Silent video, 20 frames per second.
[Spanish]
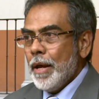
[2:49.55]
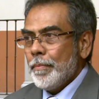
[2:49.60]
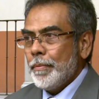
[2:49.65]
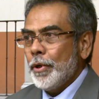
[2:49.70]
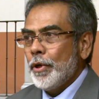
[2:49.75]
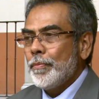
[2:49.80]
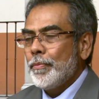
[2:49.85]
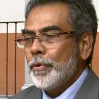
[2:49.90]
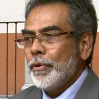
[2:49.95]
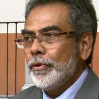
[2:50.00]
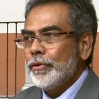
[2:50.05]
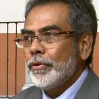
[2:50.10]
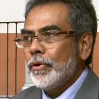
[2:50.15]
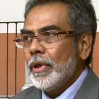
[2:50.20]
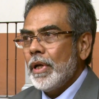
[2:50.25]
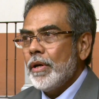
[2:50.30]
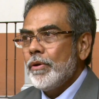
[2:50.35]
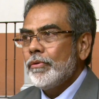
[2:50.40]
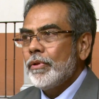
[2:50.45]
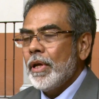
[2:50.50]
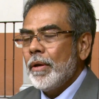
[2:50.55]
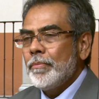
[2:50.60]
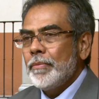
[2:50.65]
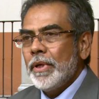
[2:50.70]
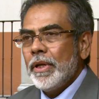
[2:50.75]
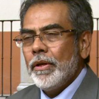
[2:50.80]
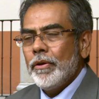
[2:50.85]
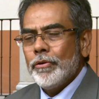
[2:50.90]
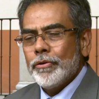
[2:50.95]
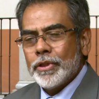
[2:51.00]
Pero por otro lado,
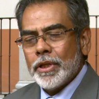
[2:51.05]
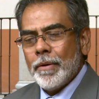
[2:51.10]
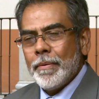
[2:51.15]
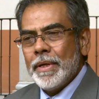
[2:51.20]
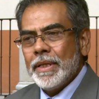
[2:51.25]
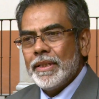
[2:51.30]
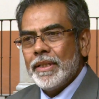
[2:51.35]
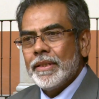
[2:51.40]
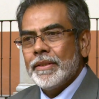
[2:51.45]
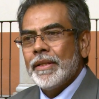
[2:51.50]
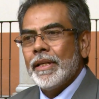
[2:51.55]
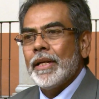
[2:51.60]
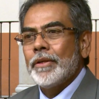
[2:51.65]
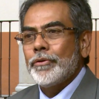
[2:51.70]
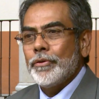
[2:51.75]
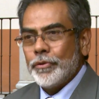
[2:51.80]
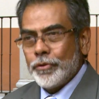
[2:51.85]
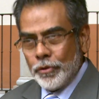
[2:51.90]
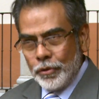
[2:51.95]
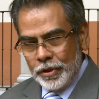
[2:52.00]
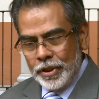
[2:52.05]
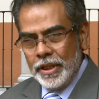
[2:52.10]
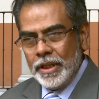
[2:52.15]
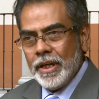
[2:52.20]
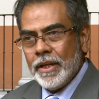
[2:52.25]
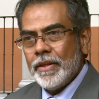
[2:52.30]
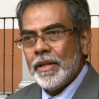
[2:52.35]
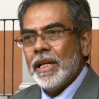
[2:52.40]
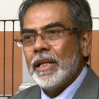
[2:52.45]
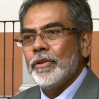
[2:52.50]
también los avances de la
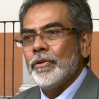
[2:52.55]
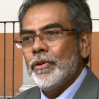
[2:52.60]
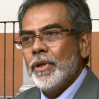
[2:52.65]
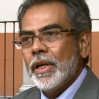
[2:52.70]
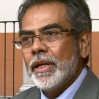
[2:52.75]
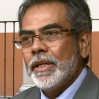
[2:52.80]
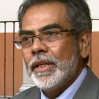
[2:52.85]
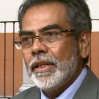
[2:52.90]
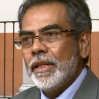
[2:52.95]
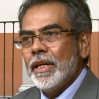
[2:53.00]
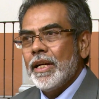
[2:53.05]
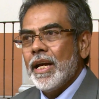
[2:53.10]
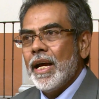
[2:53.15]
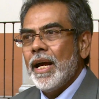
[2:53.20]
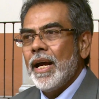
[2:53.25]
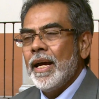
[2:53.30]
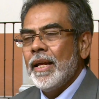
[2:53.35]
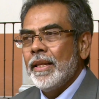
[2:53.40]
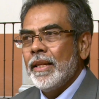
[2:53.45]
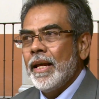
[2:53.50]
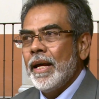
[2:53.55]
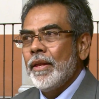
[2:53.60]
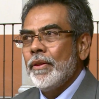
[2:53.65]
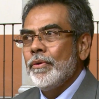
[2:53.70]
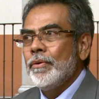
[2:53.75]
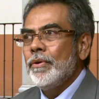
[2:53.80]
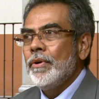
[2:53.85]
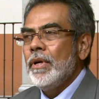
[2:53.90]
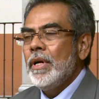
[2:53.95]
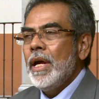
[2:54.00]
sociología, de la teoría crítica, han
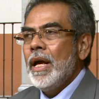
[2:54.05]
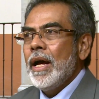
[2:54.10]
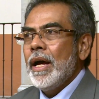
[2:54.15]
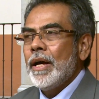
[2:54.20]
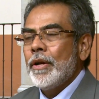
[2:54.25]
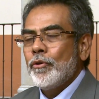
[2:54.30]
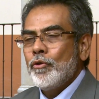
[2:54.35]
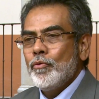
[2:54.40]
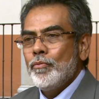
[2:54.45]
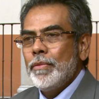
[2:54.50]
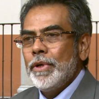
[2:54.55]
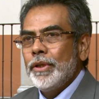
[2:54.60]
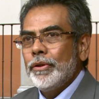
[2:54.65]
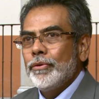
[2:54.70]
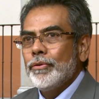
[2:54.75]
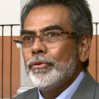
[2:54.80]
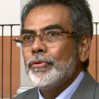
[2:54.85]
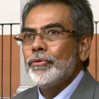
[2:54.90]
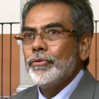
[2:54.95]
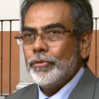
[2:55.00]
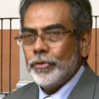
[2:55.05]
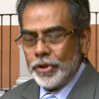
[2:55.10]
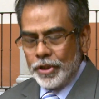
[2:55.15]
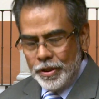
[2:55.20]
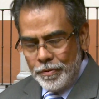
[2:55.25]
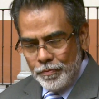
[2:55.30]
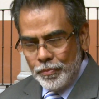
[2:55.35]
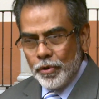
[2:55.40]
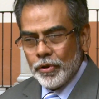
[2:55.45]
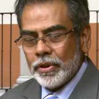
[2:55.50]
dado argumentos
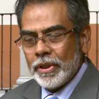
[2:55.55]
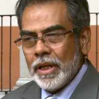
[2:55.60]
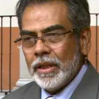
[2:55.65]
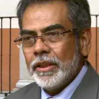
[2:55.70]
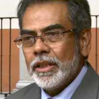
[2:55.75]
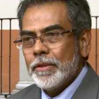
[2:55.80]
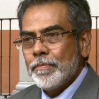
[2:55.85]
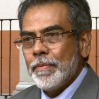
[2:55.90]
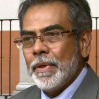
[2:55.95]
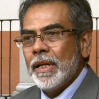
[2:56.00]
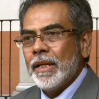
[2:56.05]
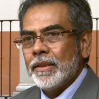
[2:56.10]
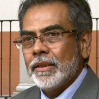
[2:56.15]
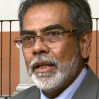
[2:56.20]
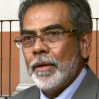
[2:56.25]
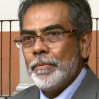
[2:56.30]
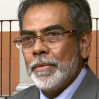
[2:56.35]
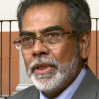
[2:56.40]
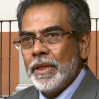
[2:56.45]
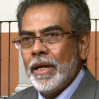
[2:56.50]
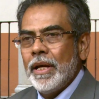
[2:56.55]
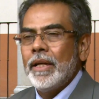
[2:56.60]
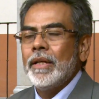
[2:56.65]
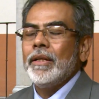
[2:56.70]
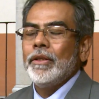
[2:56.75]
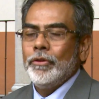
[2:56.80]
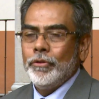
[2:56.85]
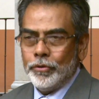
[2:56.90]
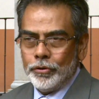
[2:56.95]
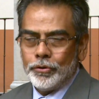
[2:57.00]
importantes para examinar
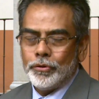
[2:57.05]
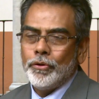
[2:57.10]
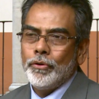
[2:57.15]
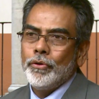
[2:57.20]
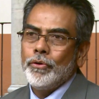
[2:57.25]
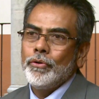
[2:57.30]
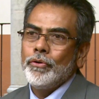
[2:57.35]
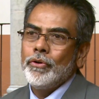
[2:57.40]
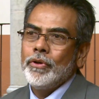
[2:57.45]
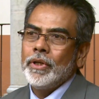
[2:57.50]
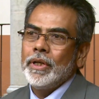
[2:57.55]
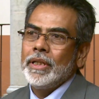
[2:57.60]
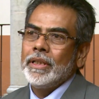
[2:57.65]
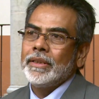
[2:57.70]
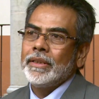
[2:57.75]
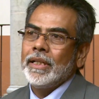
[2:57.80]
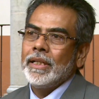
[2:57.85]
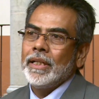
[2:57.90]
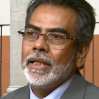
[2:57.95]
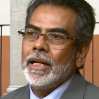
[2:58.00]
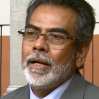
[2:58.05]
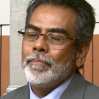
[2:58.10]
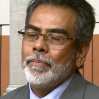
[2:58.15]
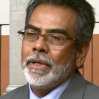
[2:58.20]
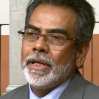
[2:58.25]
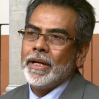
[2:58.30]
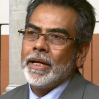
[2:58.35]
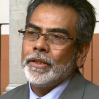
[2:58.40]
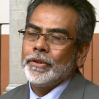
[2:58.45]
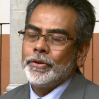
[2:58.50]
no solo este, la
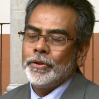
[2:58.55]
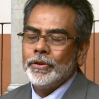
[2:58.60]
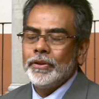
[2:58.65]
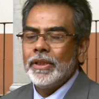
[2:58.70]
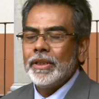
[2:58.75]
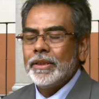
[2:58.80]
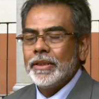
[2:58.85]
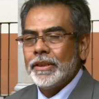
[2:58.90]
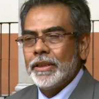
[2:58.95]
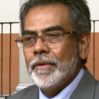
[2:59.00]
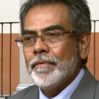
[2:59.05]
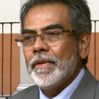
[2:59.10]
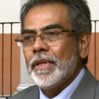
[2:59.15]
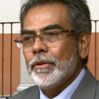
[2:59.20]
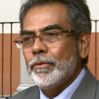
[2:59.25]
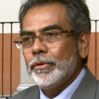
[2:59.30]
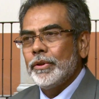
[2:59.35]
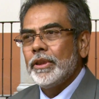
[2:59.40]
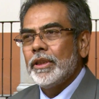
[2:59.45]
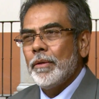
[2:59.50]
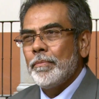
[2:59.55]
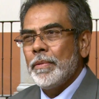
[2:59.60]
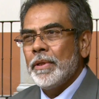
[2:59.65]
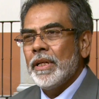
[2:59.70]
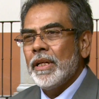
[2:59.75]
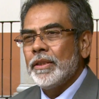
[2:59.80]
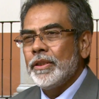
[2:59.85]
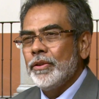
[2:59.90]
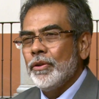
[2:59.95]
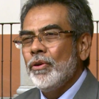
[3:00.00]
aplicación del sistema de justicia
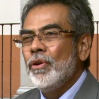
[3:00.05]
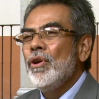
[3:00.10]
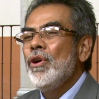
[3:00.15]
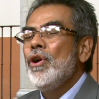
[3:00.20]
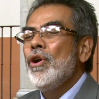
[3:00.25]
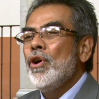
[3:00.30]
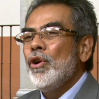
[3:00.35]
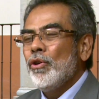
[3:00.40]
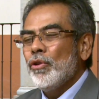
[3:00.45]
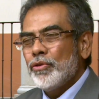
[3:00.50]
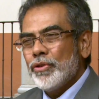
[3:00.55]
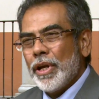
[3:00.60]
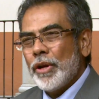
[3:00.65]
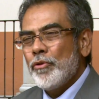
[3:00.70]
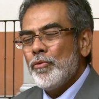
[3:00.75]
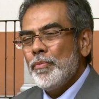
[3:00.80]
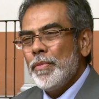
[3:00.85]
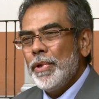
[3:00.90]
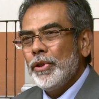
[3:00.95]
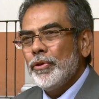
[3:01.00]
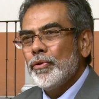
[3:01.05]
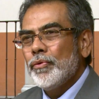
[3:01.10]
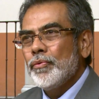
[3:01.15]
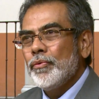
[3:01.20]
penal, sino los argumentos